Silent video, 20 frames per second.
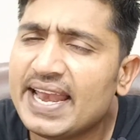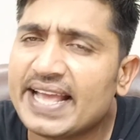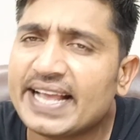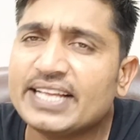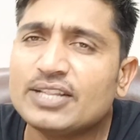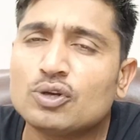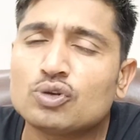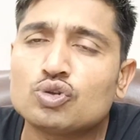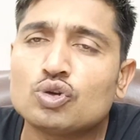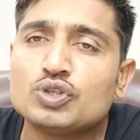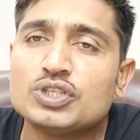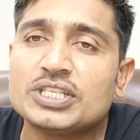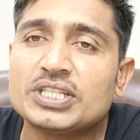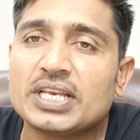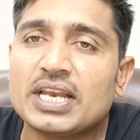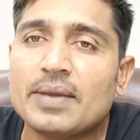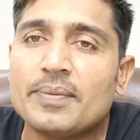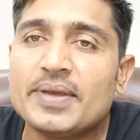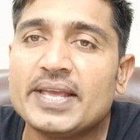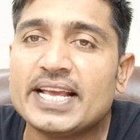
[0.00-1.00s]
लेकिन दोस्तों
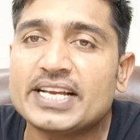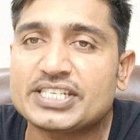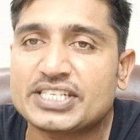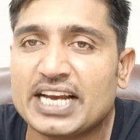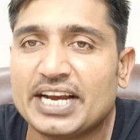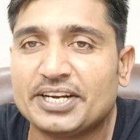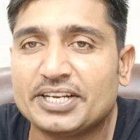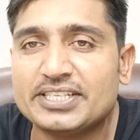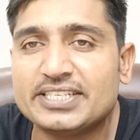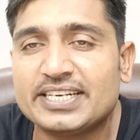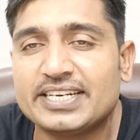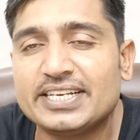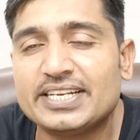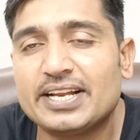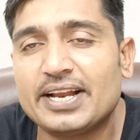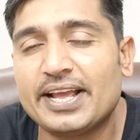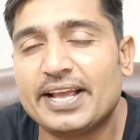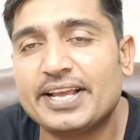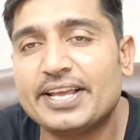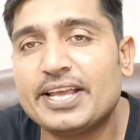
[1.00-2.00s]
जितने भी ये स्ट्रैटेजी
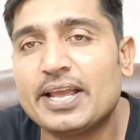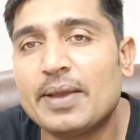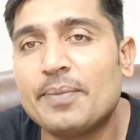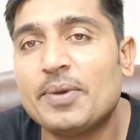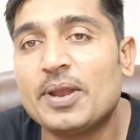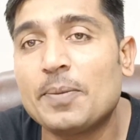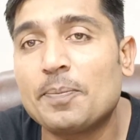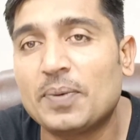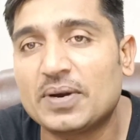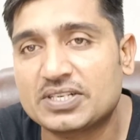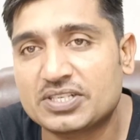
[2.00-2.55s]
रहेगी ये मेरी